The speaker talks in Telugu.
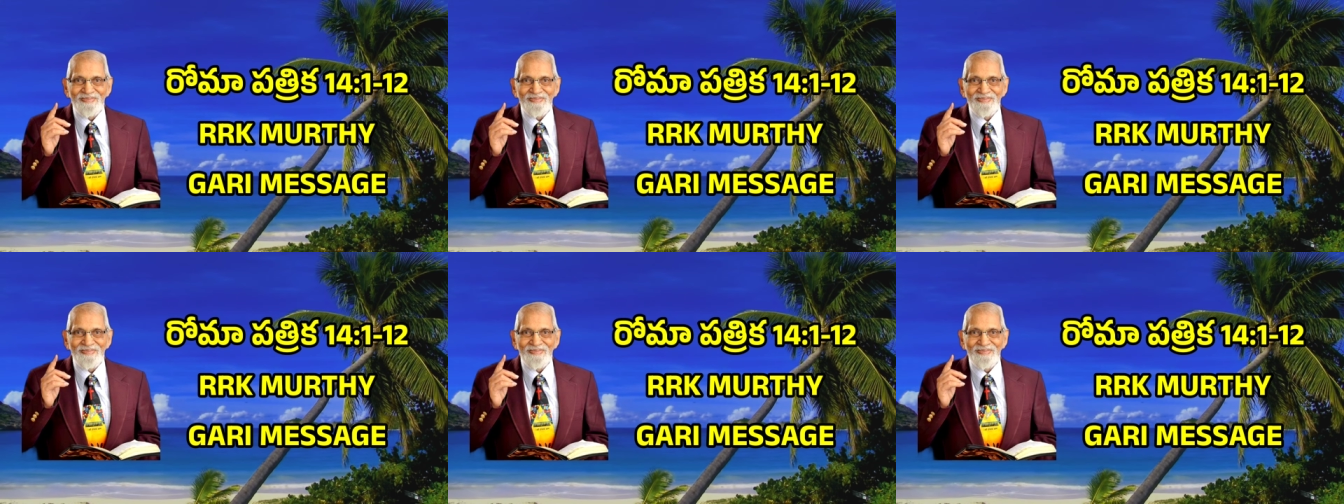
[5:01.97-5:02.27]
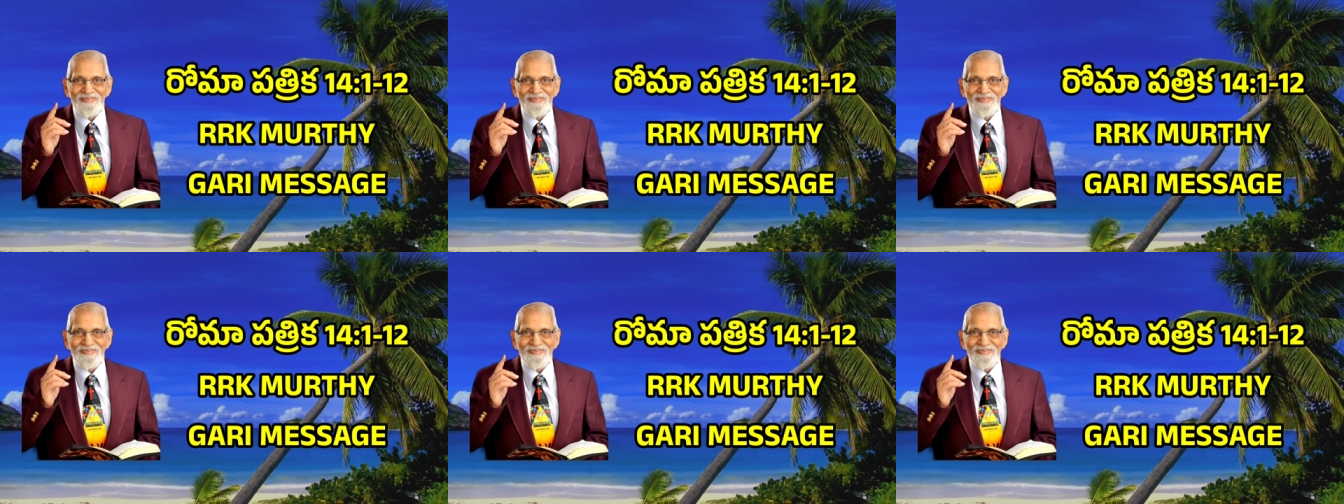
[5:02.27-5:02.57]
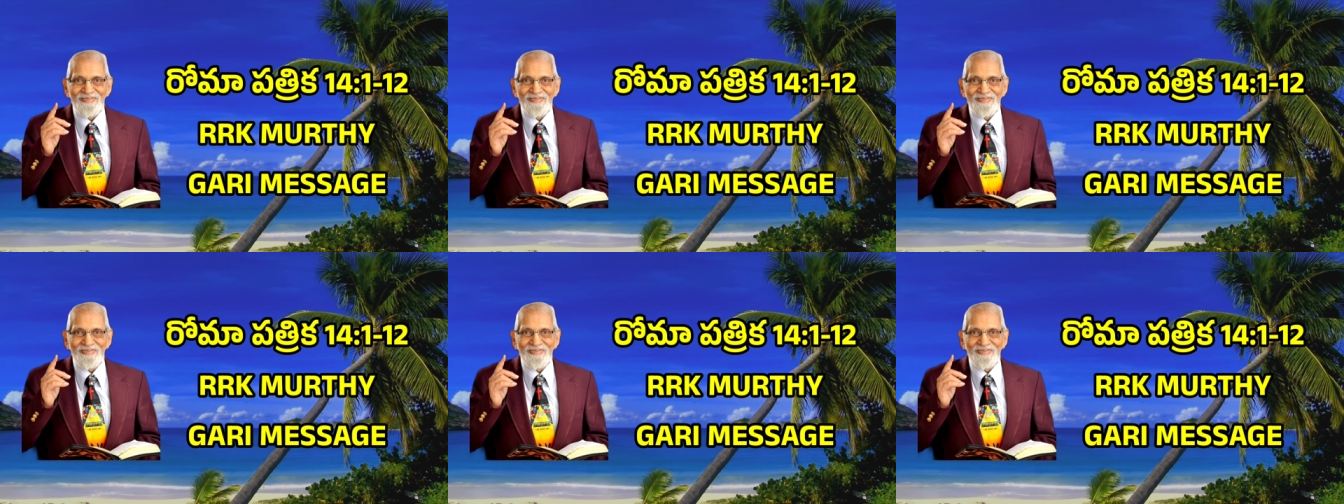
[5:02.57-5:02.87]

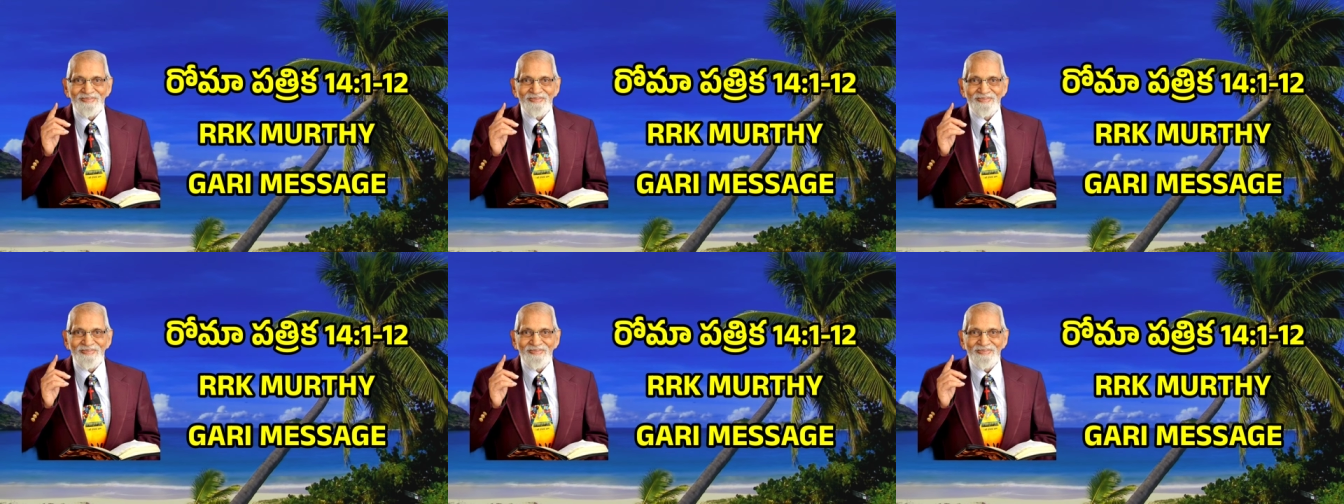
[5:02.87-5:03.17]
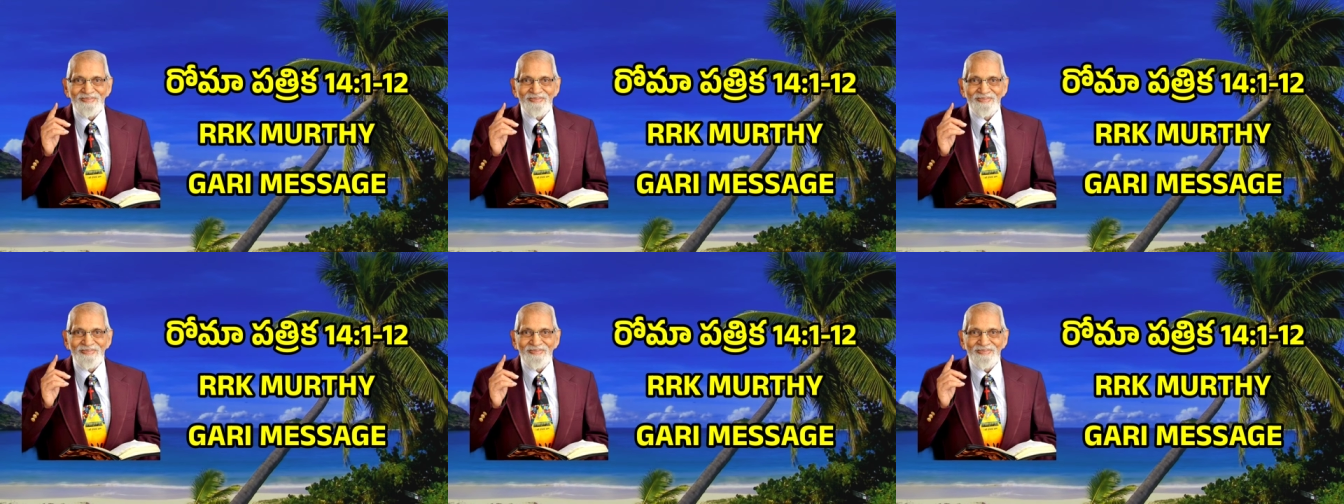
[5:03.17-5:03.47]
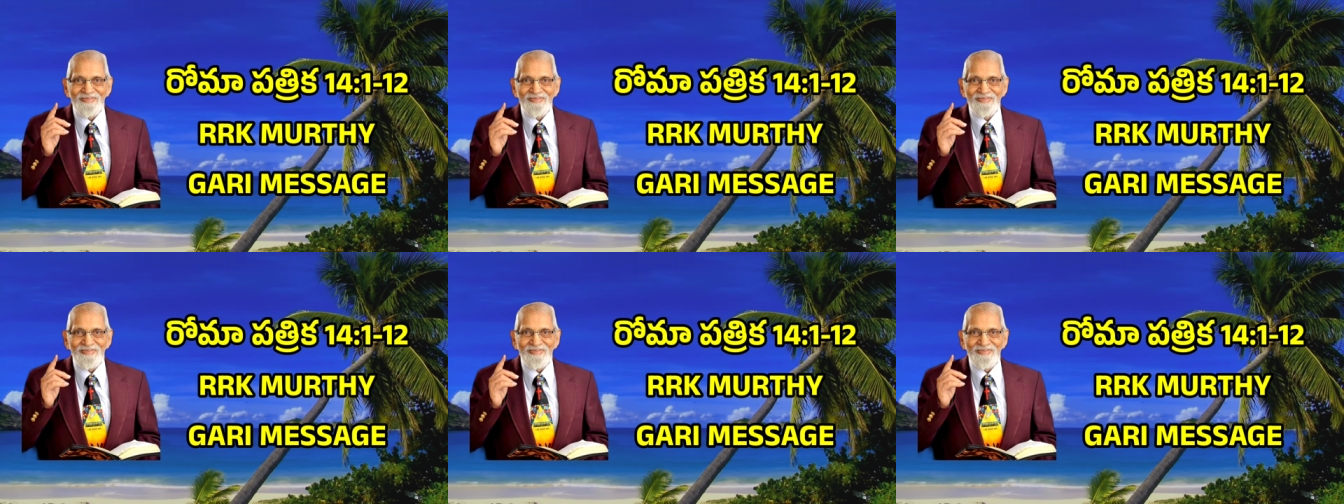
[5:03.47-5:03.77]
చేస్తున్నప్పుడు నీ
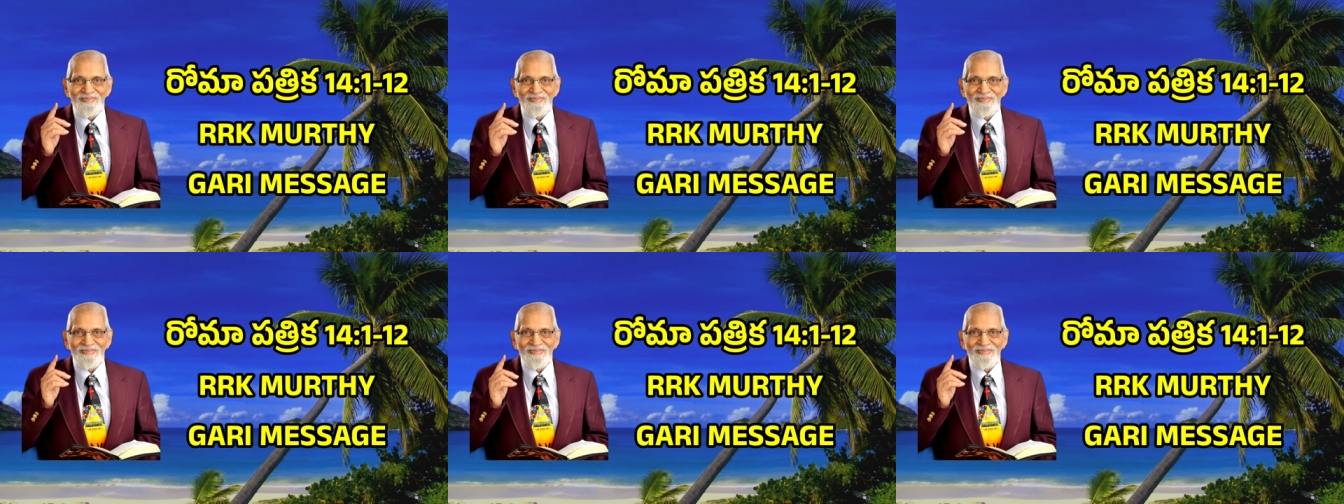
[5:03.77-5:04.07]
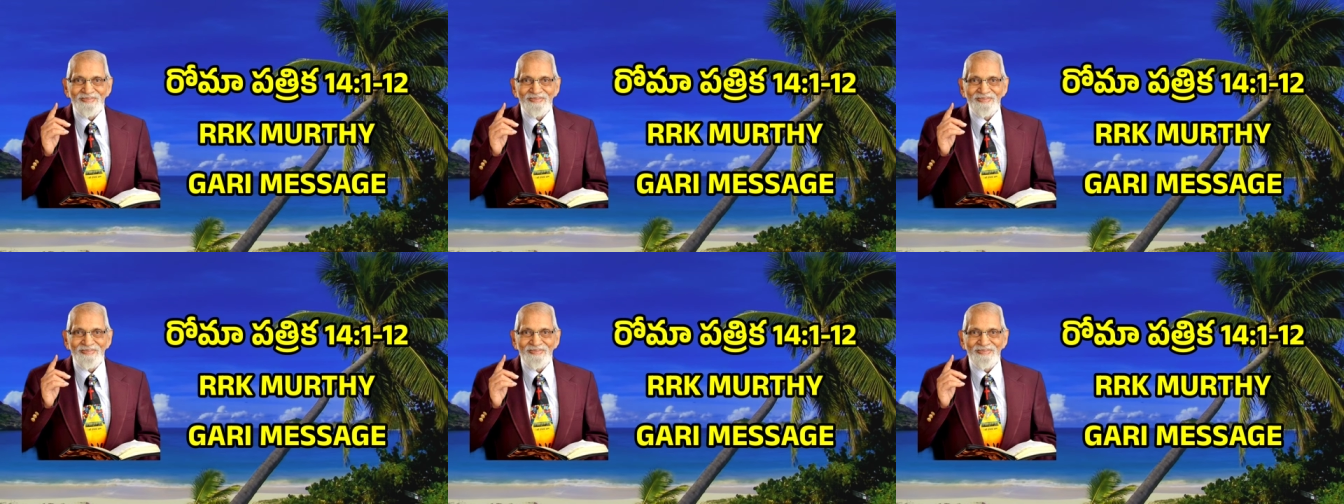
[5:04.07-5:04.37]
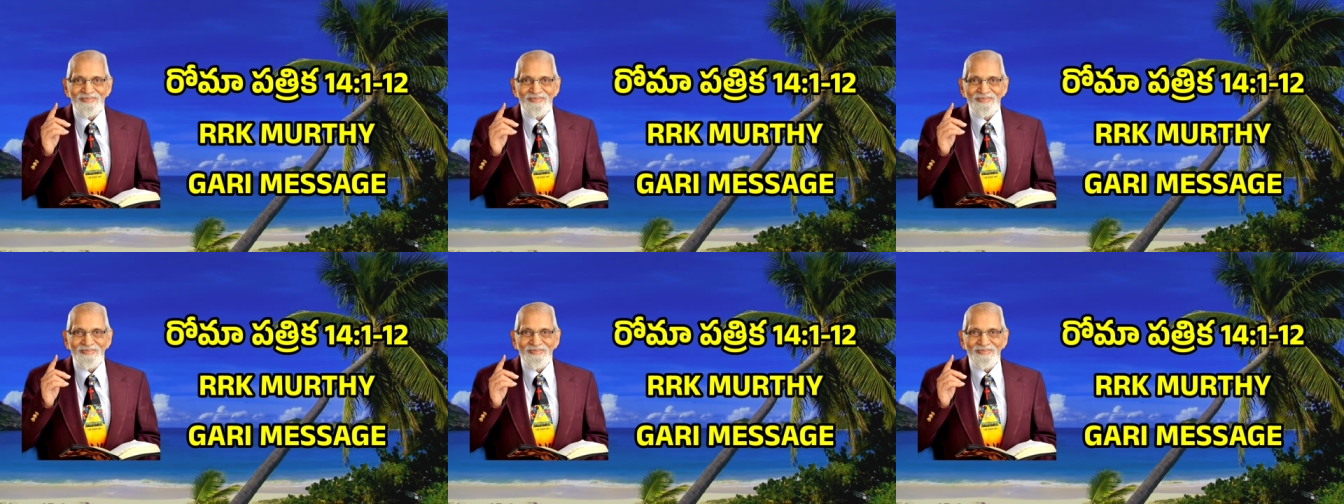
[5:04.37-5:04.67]
ప్రత్యేకత
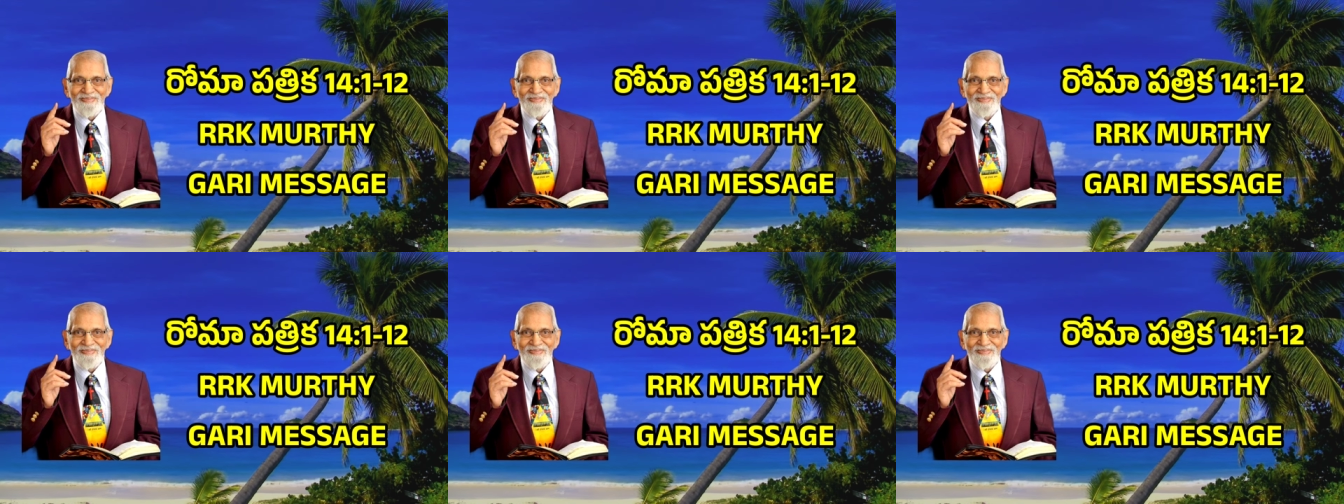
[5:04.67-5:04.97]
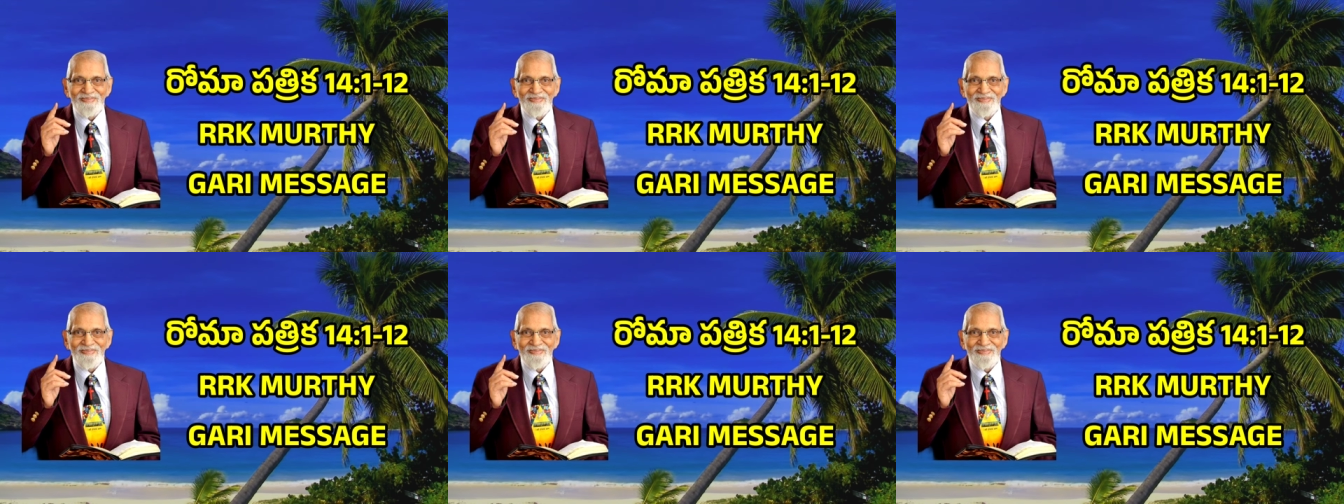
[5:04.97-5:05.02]
ఏమైంది